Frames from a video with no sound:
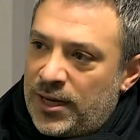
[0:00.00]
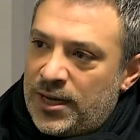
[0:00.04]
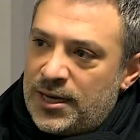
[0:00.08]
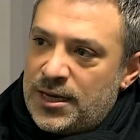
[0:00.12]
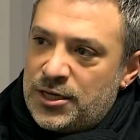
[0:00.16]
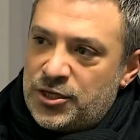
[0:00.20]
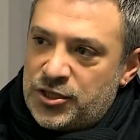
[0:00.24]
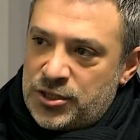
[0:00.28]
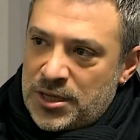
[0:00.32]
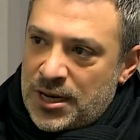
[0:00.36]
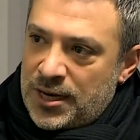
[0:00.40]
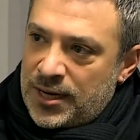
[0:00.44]
الغنى
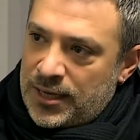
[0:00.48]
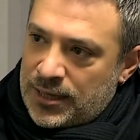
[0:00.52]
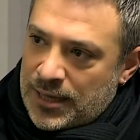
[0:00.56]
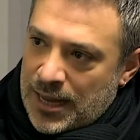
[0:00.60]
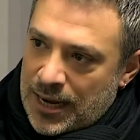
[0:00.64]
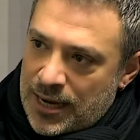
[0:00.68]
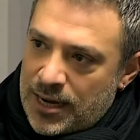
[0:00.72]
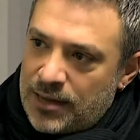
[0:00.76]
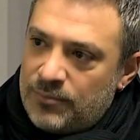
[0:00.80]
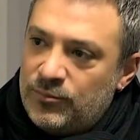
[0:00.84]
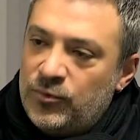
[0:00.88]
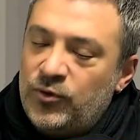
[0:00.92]
الشرقي
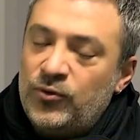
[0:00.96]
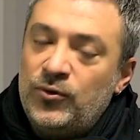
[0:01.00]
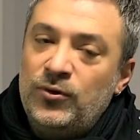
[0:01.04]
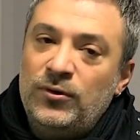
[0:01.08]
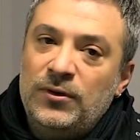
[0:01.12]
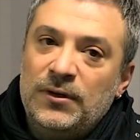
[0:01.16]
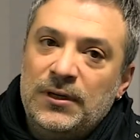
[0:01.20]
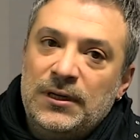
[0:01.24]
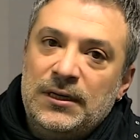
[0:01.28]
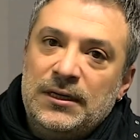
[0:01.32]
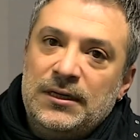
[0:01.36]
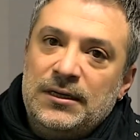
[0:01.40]

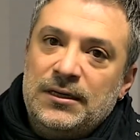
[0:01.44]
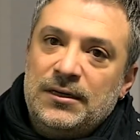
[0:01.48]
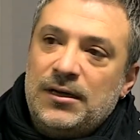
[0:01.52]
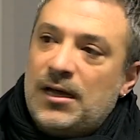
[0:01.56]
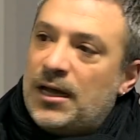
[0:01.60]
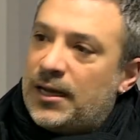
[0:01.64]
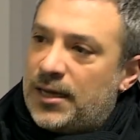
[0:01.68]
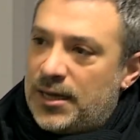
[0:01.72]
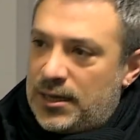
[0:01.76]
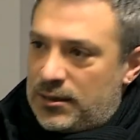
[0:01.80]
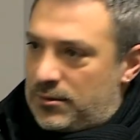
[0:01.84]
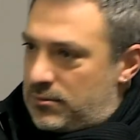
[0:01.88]
تعلمته
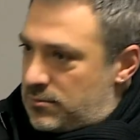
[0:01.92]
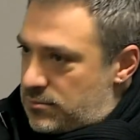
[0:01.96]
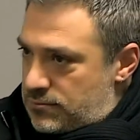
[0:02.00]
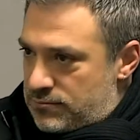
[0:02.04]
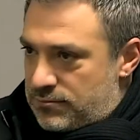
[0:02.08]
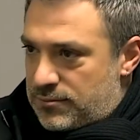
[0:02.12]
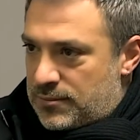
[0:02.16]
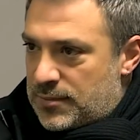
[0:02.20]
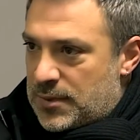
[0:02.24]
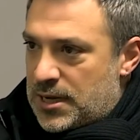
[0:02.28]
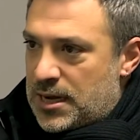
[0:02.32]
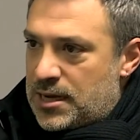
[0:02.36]
اكيد
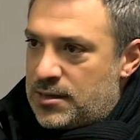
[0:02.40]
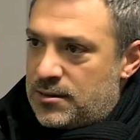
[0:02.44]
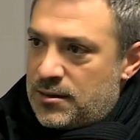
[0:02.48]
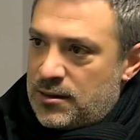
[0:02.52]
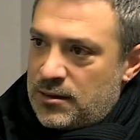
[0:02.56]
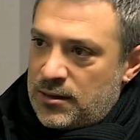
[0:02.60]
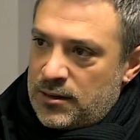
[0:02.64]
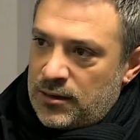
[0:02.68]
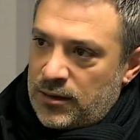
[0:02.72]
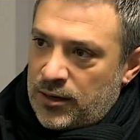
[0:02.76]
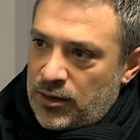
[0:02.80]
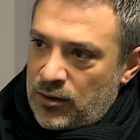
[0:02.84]

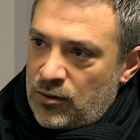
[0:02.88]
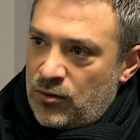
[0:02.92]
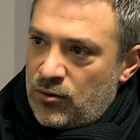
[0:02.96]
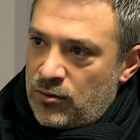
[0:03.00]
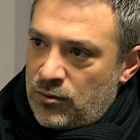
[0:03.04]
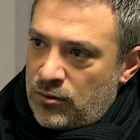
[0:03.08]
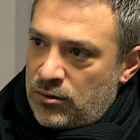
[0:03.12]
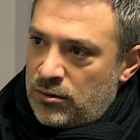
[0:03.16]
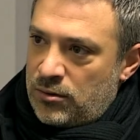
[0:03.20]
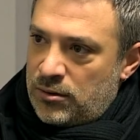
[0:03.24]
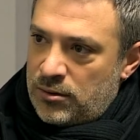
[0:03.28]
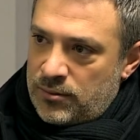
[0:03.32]
هيدا
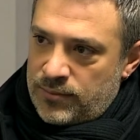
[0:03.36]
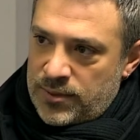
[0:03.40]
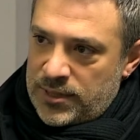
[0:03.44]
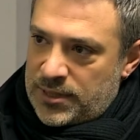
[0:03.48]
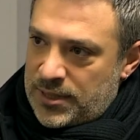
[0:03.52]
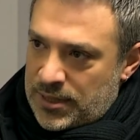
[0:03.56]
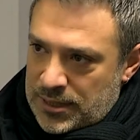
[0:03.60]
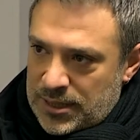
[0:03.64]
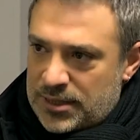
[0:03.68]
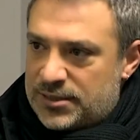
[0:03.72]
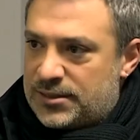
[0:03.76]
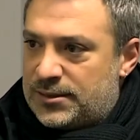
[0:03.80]
كله
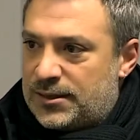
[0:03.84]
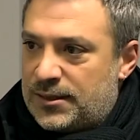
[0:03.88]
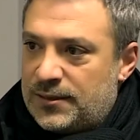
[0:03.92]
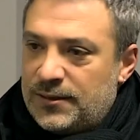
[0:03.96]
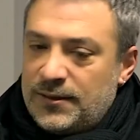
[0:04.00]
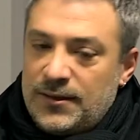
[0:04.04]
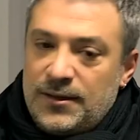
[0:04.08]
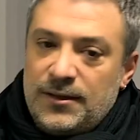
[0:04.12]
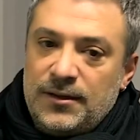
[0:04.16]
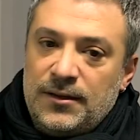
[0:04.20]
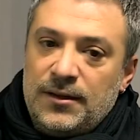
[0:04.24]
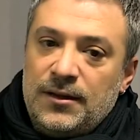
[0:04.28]
بدراسه
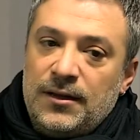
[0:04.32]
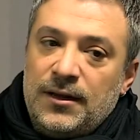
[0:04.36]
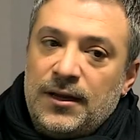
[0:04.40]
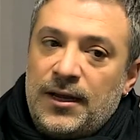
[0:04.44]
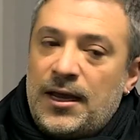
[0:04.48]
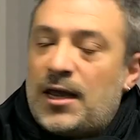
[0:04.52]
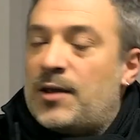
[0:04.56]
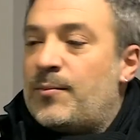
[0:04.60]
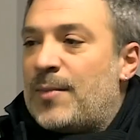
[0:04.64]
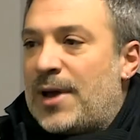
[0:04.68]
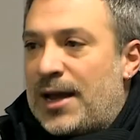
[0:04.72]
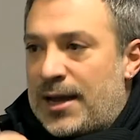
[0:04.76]

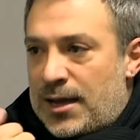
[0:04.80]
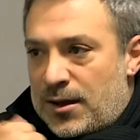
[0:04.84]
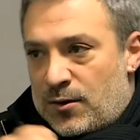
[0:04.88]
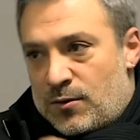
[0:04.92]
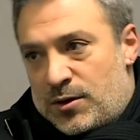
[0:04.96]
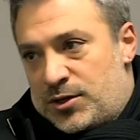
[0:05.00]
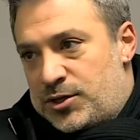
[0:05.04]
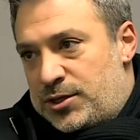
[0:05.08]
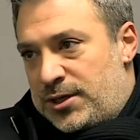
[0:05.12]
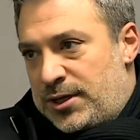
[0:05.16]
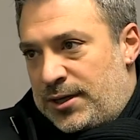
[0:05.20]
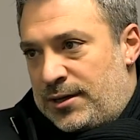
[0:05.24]
كان معي
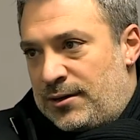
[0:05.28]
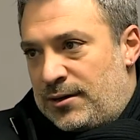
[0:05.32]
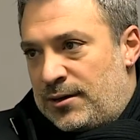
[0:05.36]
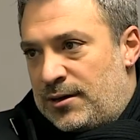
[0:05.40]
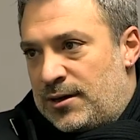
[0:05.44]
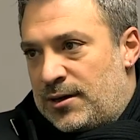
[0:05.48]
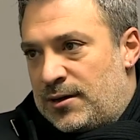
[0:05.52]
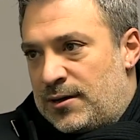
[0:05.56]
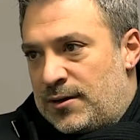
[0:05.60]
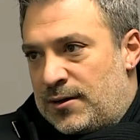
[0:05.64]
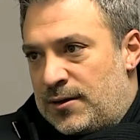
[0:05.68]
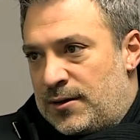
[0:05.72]
اول شيء
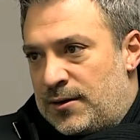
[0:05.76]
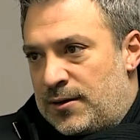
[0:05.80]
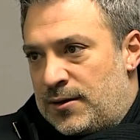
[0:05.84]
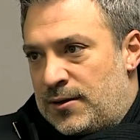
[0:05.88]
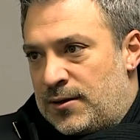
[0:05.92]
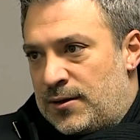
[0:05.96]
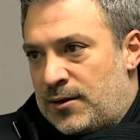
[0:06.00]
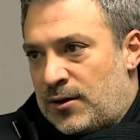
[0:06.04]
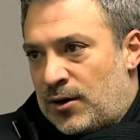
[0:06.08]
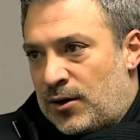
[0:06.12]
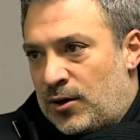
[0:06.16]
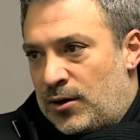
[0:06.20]

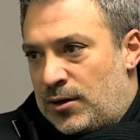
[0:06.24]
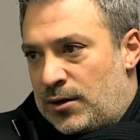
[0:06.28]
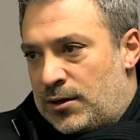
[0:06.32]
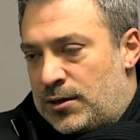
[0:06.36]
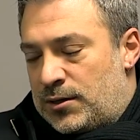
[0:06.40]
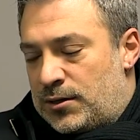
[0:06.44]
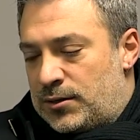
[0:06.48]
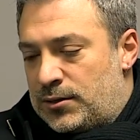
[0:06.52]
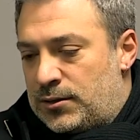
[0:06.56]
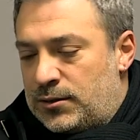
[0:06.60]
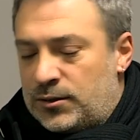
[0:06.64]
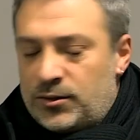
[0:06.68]

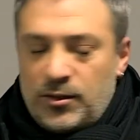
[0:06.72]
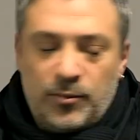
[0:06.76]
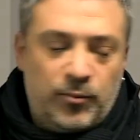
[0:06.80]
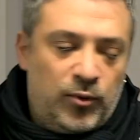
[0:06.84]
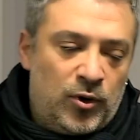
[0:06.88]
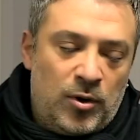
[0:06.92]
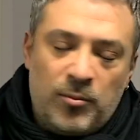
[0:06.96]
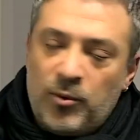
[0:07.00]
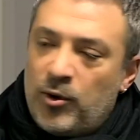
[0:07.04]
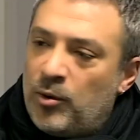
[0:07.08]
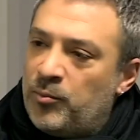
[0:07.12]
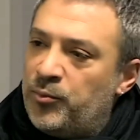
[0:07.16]
آه،
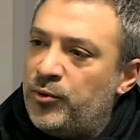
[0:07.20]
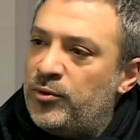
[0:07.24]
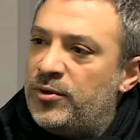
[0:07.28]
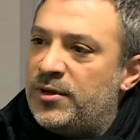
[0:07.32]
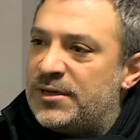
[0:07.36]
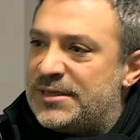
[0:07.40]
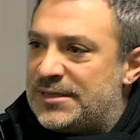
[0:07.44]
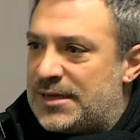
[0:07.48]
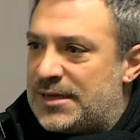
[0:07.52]
دبلوم كمبيوتر